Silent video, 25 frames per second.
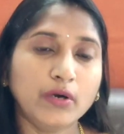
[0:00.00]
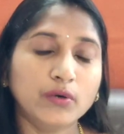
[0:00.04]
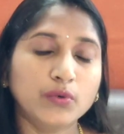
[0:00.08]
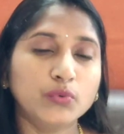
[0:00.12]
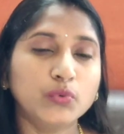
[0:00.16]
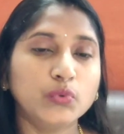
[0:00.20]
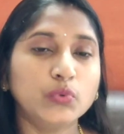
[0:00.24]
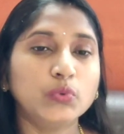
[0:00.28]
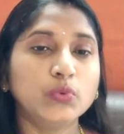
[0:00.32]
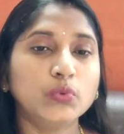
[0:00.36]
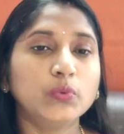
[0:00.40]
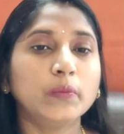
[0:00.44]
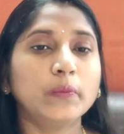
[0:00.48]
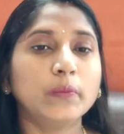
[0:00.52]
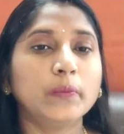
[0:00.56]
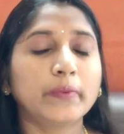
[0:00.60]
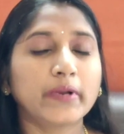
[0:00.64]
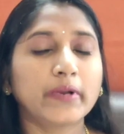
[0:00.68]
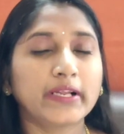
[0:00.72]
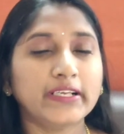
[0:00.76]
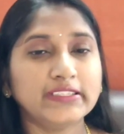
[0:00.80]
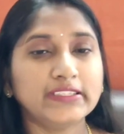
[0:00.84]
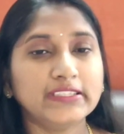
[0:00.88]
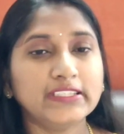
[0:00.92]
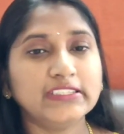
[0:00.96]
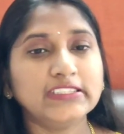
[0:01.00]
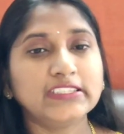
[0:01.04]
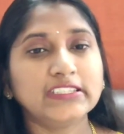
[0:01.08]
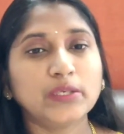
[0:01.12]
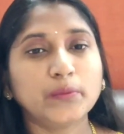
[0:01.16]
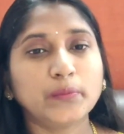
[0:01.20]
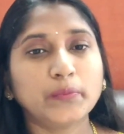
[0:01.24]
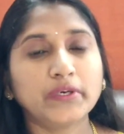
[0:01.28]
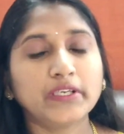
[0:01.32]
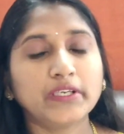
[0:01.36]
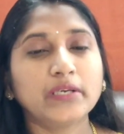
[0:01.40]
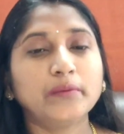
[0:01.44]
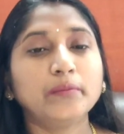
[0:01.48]
మాకు
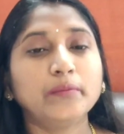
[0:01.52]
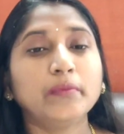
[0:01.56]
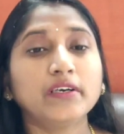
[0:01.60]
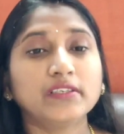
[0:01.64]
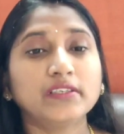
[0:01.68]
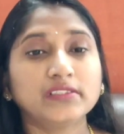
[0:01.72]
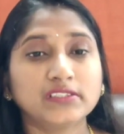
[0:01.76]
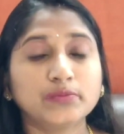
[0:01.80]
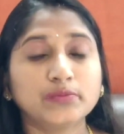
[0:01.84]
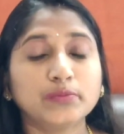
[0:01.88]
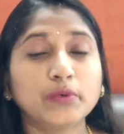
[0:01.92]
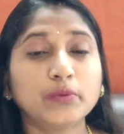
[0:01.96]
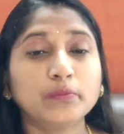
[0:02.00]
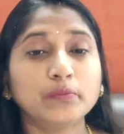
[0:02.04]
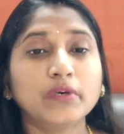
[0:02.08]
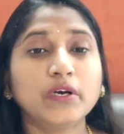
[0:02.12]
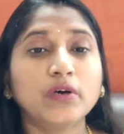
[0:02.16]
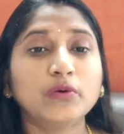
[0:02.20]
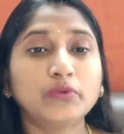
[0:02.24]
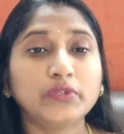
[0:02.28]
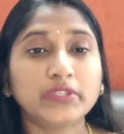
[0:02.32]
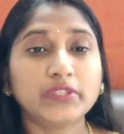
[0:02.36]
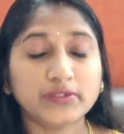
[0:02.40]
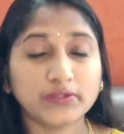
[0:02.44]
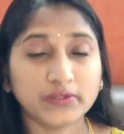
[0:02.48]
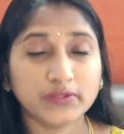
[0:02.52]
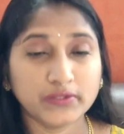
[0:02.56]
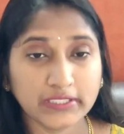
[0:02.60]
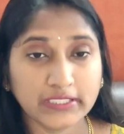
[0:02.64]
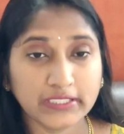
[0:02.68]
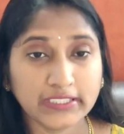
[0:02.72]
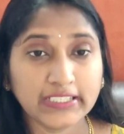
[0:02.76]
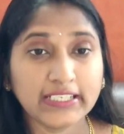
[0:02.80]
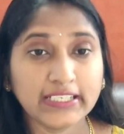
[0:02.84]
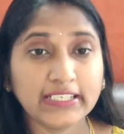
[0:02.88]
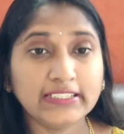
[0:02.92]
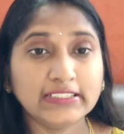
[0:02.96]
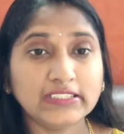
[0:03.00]
ప్రయత్నించినప్పటికీ మాకు స్పోమ్ కౌంట్
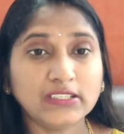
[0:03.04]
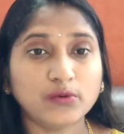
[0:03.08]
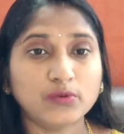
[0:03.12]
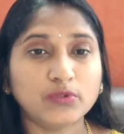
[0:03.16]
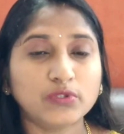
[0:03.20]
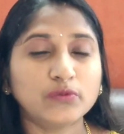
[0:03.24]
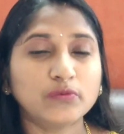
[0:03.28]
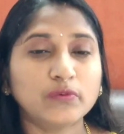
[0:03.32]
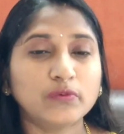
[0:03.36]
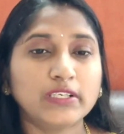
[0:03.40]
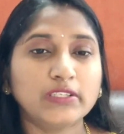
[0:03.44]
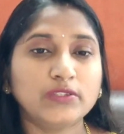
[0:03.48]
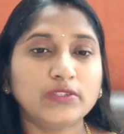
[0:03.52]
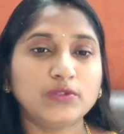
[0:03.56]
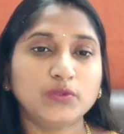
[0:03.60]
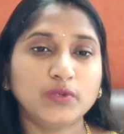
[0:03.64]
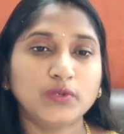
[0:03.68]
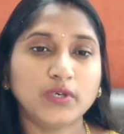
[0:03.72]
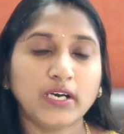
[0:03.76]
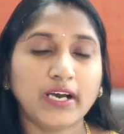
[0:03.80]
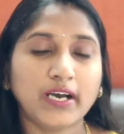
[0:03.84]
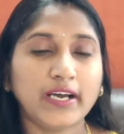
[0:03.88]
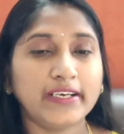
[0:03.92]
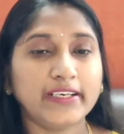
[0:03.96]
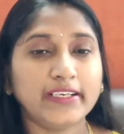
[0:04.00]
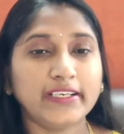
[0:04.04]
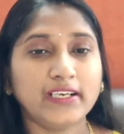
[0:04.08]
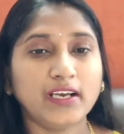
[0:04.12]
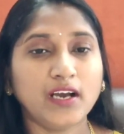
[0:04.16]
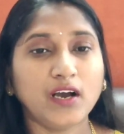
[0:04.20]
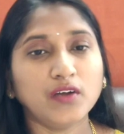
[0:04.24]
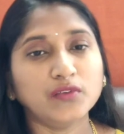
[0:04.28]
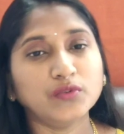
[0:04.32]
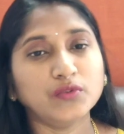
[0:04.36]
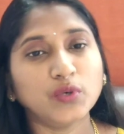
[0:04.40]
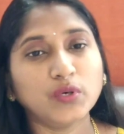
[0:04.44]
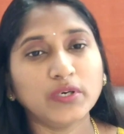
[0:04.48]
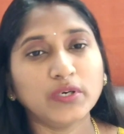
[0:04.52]
ఇంక్రీజ్ అవటం లేదు అని
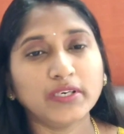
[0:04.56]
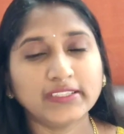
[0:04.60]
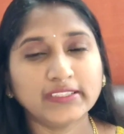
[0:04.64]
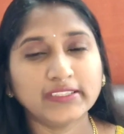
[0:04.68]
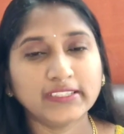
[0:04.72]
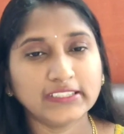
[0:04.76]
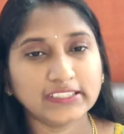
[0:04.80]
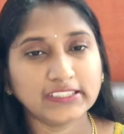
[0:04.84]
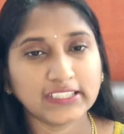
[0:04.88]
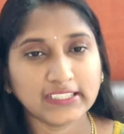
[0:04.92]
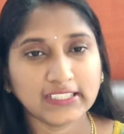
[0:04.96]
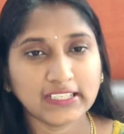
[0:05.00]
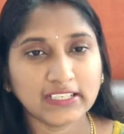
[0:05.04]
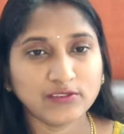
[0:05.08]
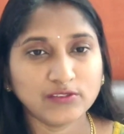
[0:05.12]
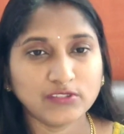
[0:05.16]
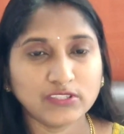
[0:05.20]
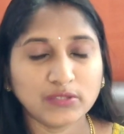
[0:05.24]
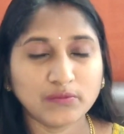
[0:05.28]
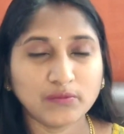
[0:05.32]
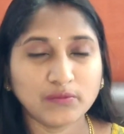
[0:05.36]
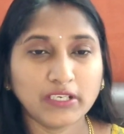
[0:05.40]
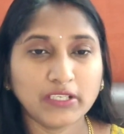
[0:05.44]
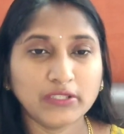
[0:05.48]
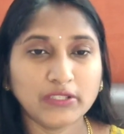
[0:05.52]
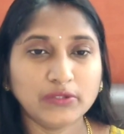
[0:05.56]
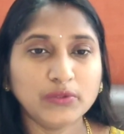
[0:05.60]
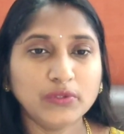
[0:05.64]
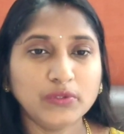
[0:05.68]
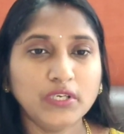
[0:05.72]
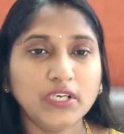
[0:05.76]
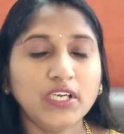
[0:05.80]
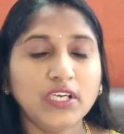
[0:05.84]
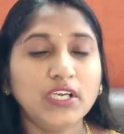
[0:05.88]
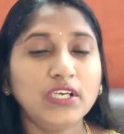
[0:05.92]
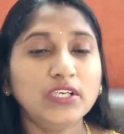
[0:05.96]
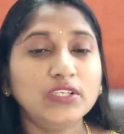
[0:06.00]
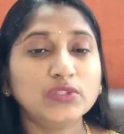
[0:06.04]
ఆందోళన అయితే చెందనవసరం లేదు
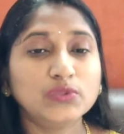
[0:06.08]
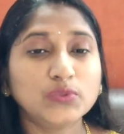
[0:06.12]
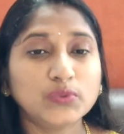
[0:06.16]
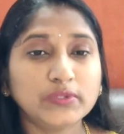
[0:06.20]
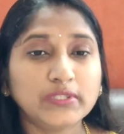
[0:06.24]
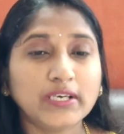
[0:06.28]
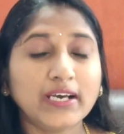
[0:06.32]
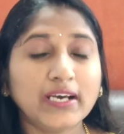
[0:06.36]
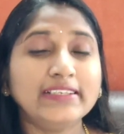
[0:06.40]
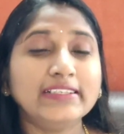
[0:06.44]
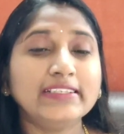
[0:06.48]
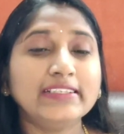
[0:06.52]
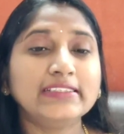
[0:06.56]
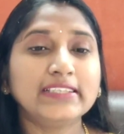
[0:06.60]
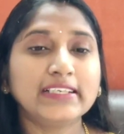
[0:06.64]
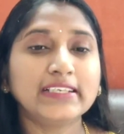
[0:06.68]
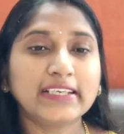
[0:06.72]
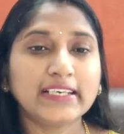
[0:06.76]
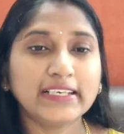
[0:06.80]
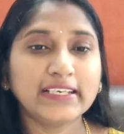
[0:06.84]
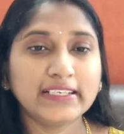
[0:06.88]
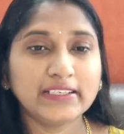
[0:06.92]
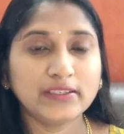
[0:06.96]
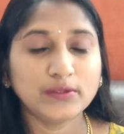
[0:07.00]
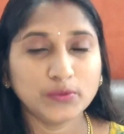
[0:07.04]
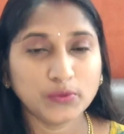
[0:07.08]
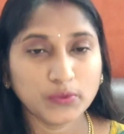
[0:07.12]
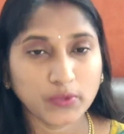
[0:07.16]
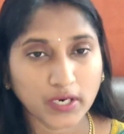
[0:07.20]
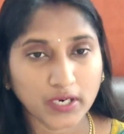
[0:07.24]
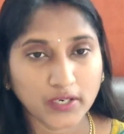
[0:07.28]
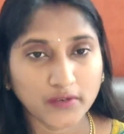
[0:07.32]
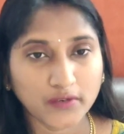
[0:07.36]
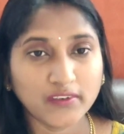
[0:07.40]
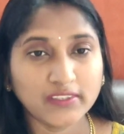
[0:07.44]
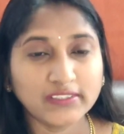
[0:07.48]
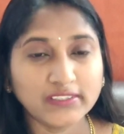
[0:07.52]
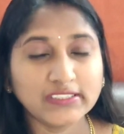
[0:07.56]
సో దానికి తగినట్టు
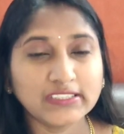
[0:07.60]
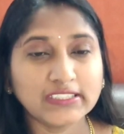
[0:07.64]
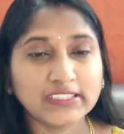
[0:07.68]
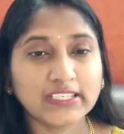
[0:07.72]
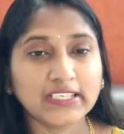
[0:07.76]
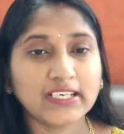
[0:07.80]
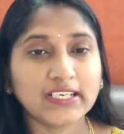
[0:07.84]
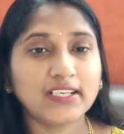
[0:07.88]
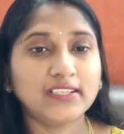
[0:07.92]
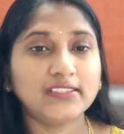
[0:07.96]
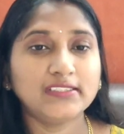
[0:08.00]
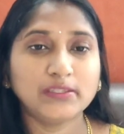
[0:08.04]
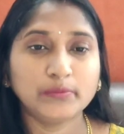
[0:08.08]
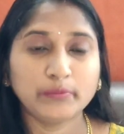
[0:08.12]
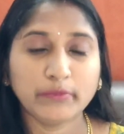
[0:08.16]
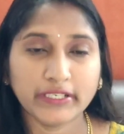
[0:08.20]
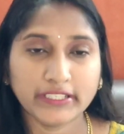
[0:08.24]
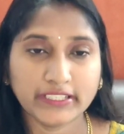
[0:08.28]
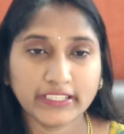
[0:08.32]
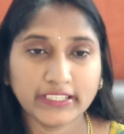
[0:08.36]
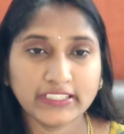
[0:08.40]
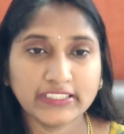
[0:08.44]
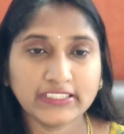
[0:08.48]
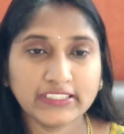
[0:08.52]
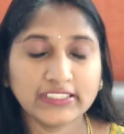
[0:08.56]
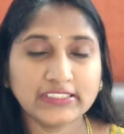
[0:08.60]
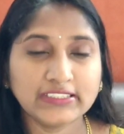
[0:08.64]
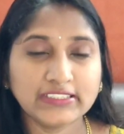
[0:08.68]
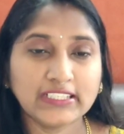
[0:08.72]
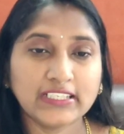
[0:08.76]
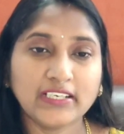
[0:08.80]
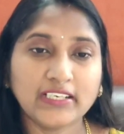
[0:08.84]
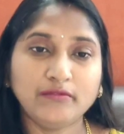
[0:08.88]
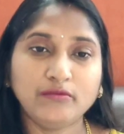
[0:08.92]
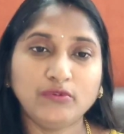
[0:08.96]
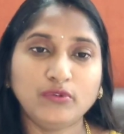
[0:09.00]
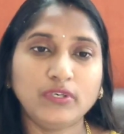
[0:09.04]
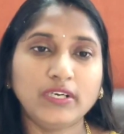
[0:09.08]
అడ్వాన్స్ టెక్నాలజీ మెడికేషన్స్
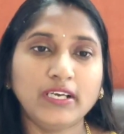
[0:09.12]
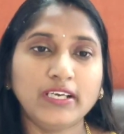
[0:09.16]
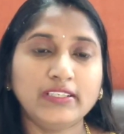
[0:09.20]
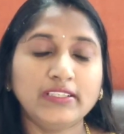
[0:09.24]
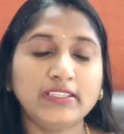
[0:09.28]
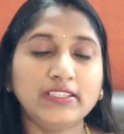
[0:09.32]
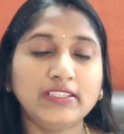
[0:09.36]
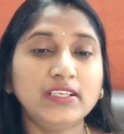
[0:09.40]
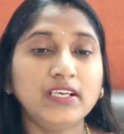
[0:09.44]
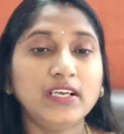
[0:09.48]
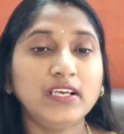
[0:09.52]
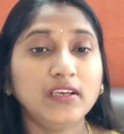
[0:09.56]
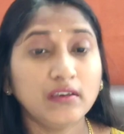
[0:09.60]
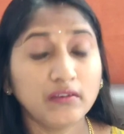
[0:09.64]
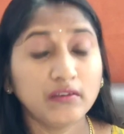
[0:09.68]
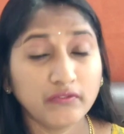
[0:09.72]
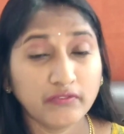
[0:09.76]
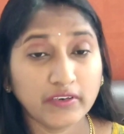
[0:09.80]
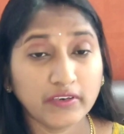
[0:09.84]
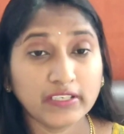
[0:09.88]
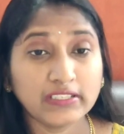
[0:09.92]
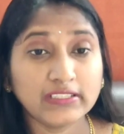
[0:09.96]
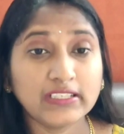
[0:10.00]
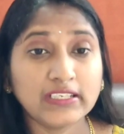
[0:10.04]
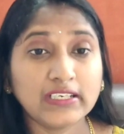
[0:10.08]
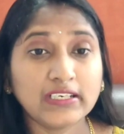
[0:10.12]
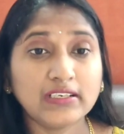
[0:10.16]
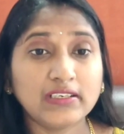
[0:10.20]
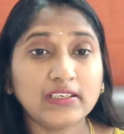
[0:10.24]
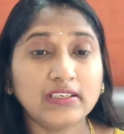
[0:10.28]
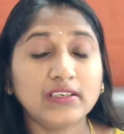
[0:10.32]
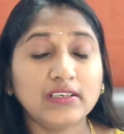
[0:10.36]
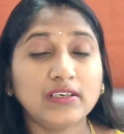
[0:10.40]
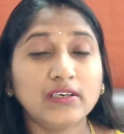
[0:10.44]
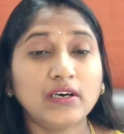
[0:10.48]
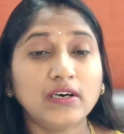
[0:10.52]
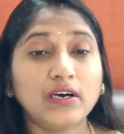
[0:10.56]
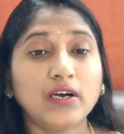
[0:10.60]
అనేవి ఉన్నాయి ఫర్దర్
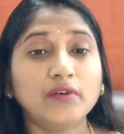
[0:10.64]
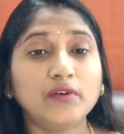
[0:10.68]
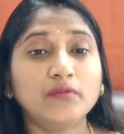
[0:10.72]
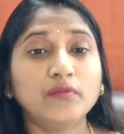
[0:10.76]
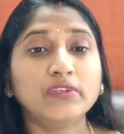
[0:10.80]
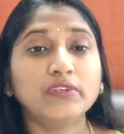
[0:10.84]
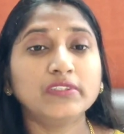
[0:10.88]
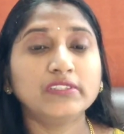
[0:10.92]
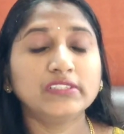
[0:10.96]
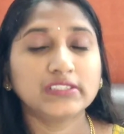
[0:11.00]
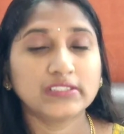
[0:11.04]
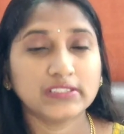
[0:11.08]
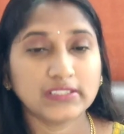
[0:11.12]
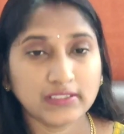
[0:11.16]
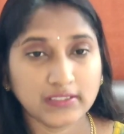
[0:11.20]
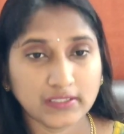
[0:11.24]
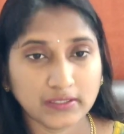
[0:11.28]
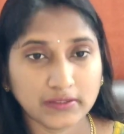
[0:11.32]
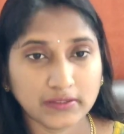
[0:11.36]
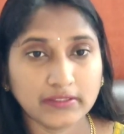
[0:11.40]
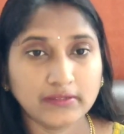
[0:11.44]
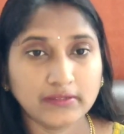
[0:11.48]
అడ్వాన్స్